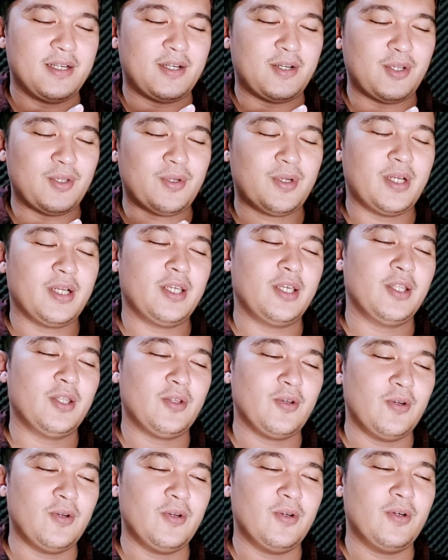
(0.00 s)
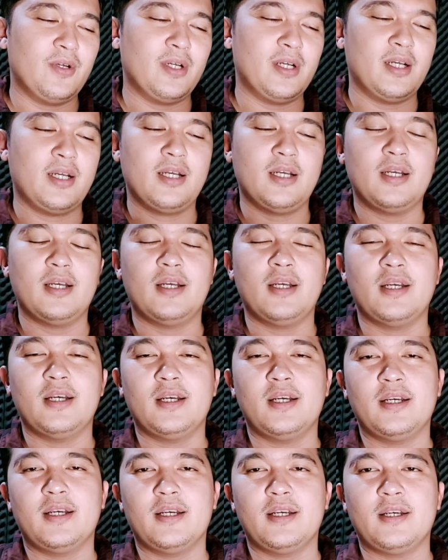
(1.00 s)
terus udah gitu
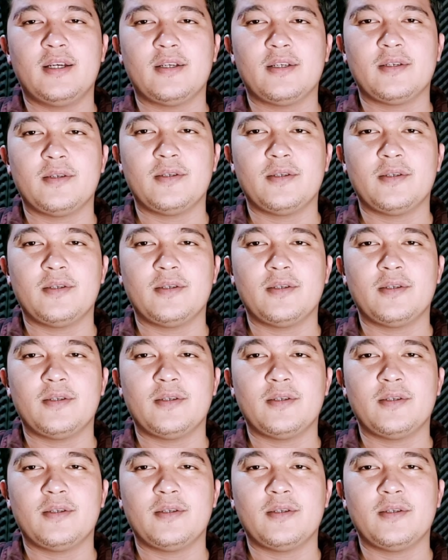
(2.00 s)
uh,